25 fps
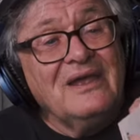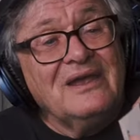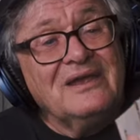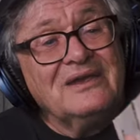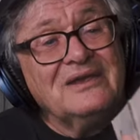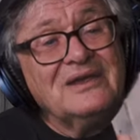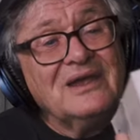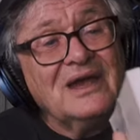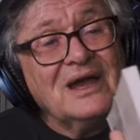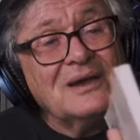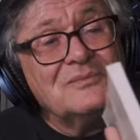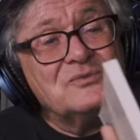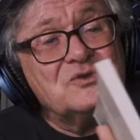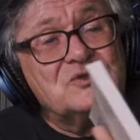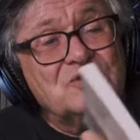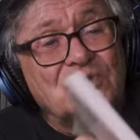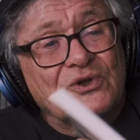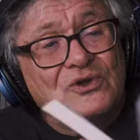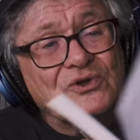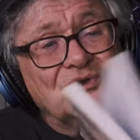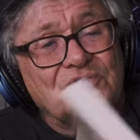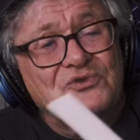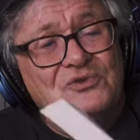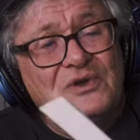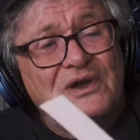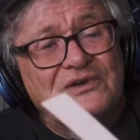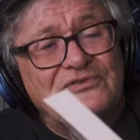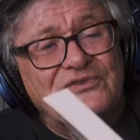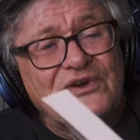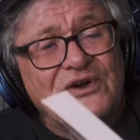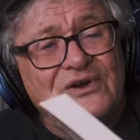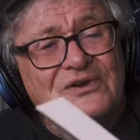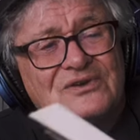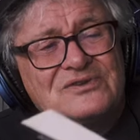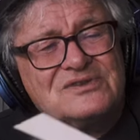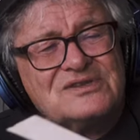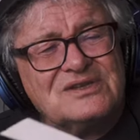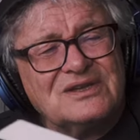Et à mesure que tu
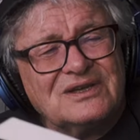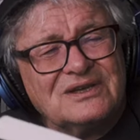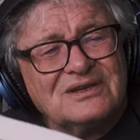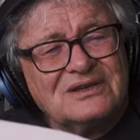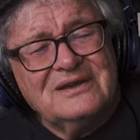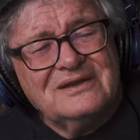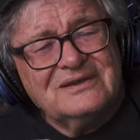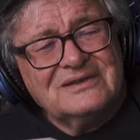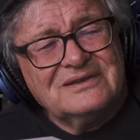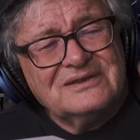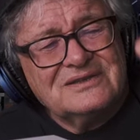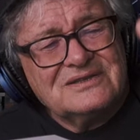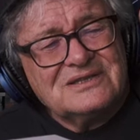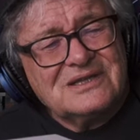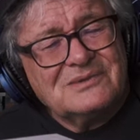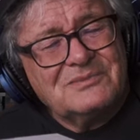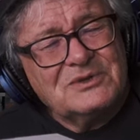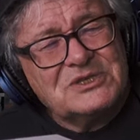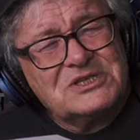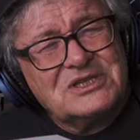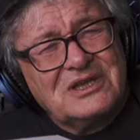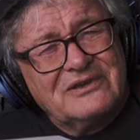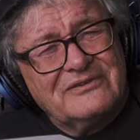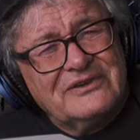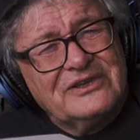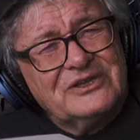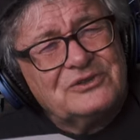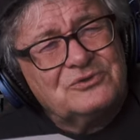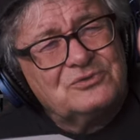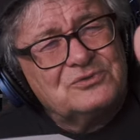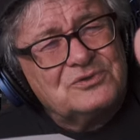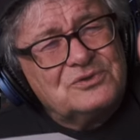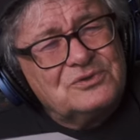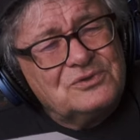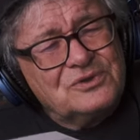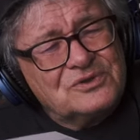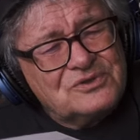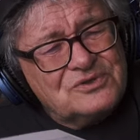avances, euh, c'est que moi, je travaillais
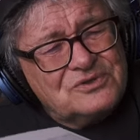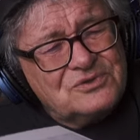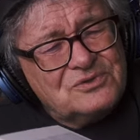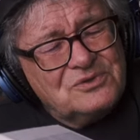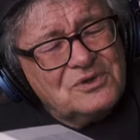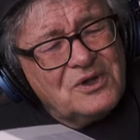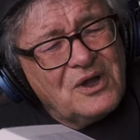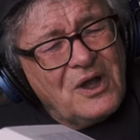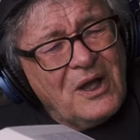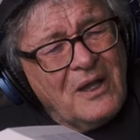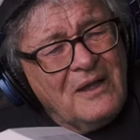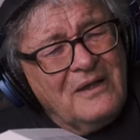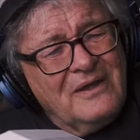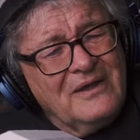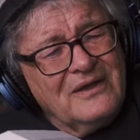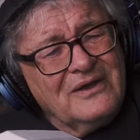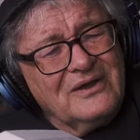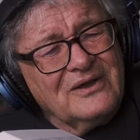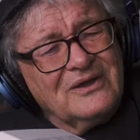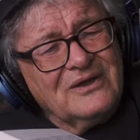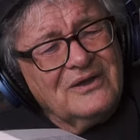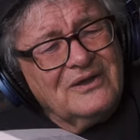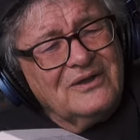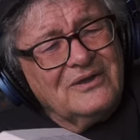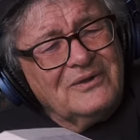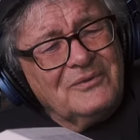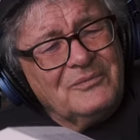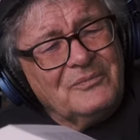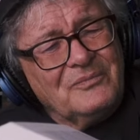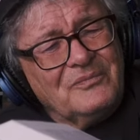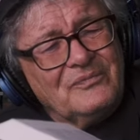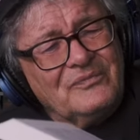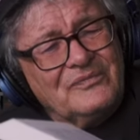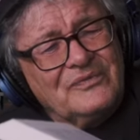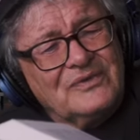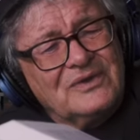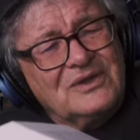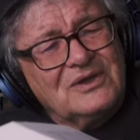toujours sur euh,
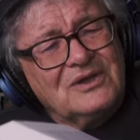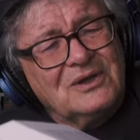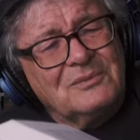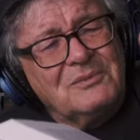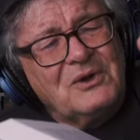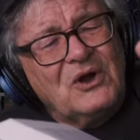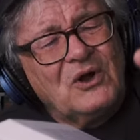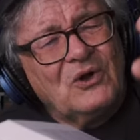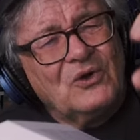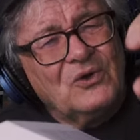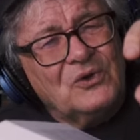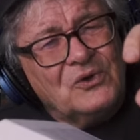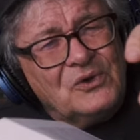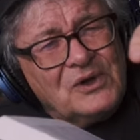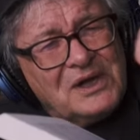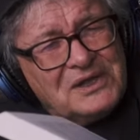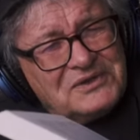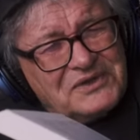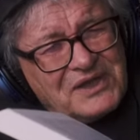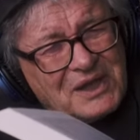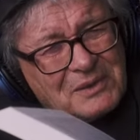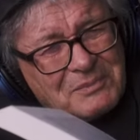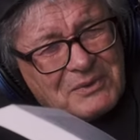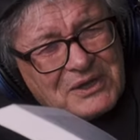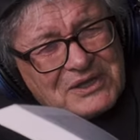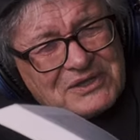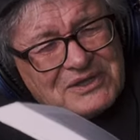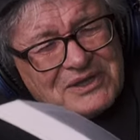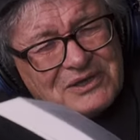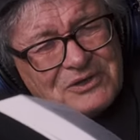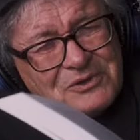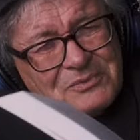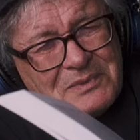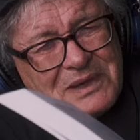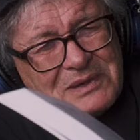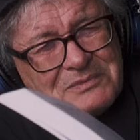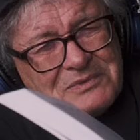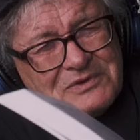comment eux interprétaient
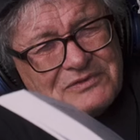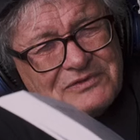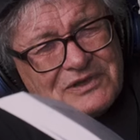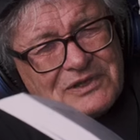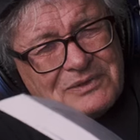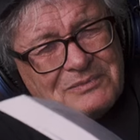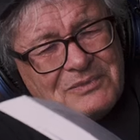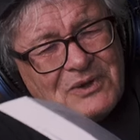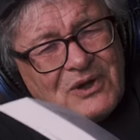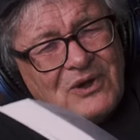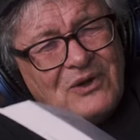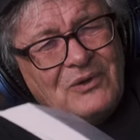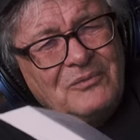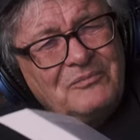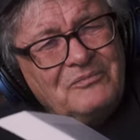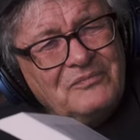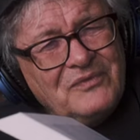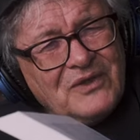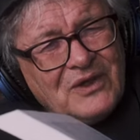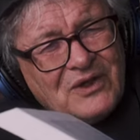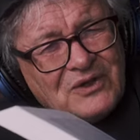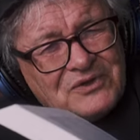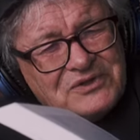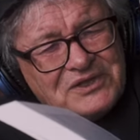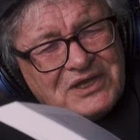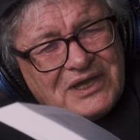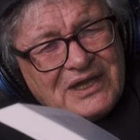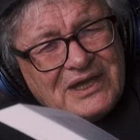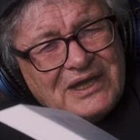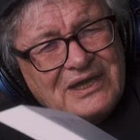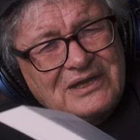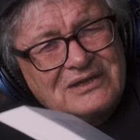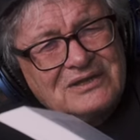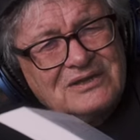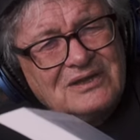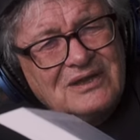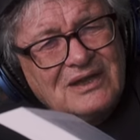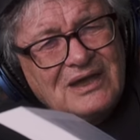le même événement en
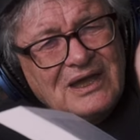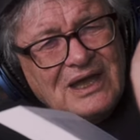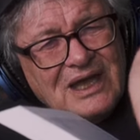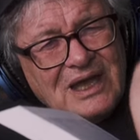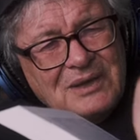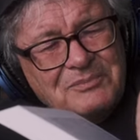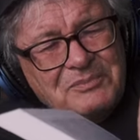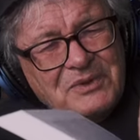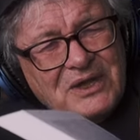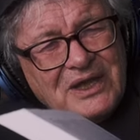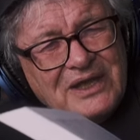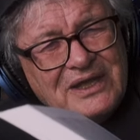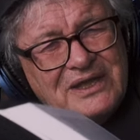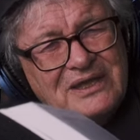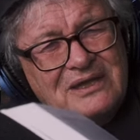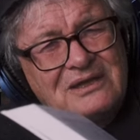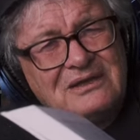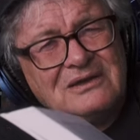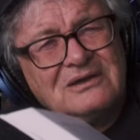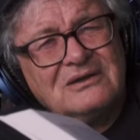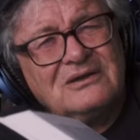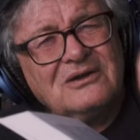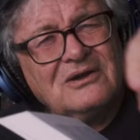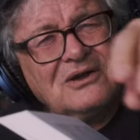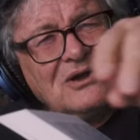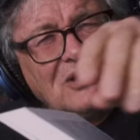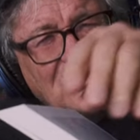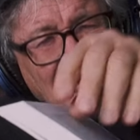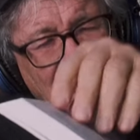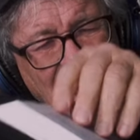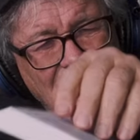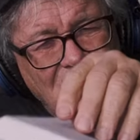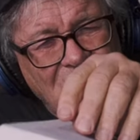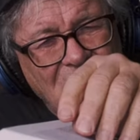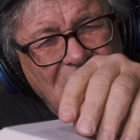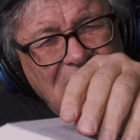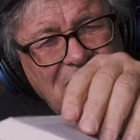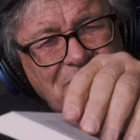direct, après,
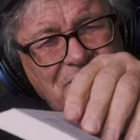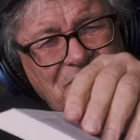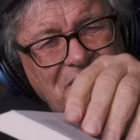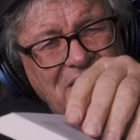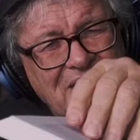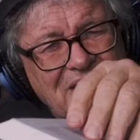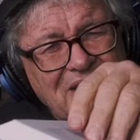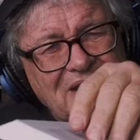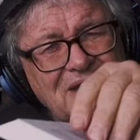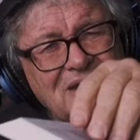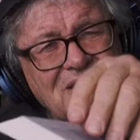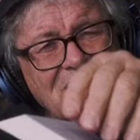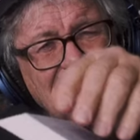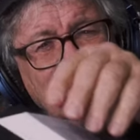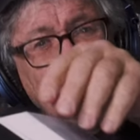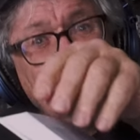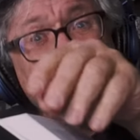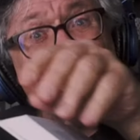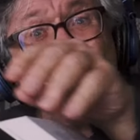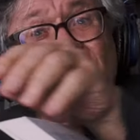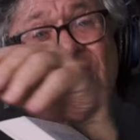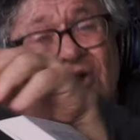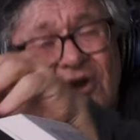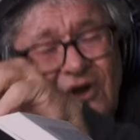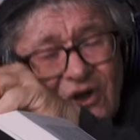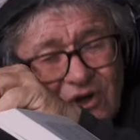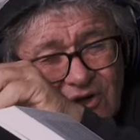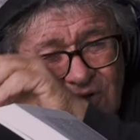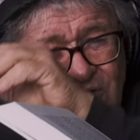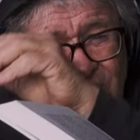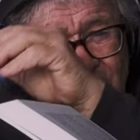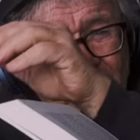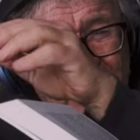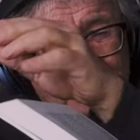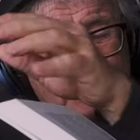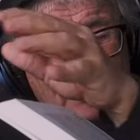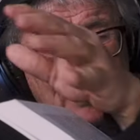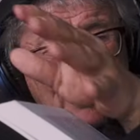encore après, encore,
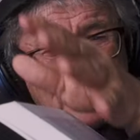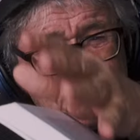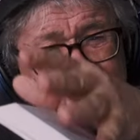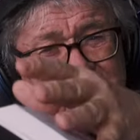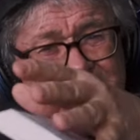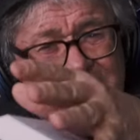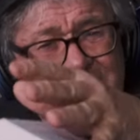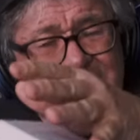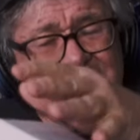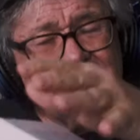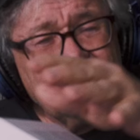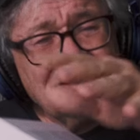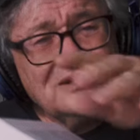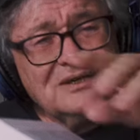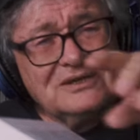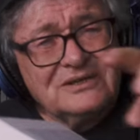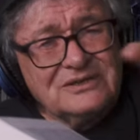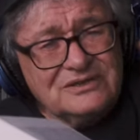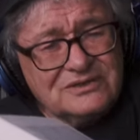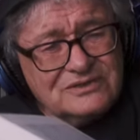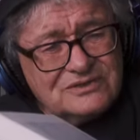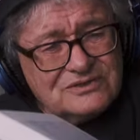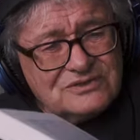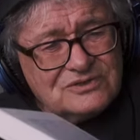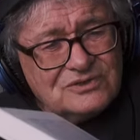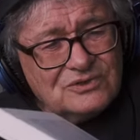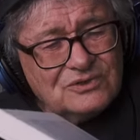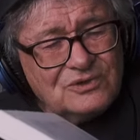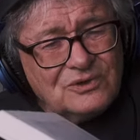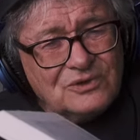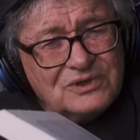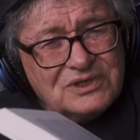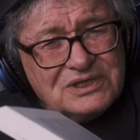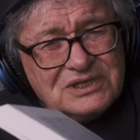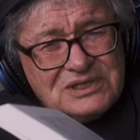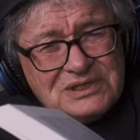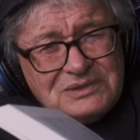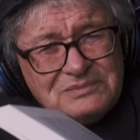encore après, euh, selon
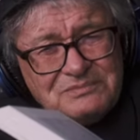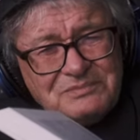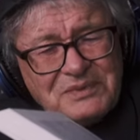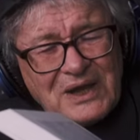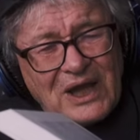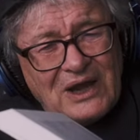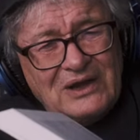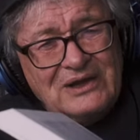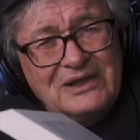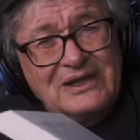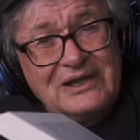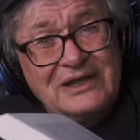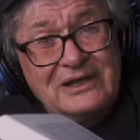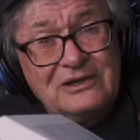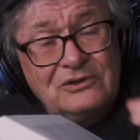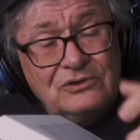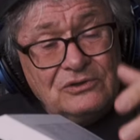qui parlait.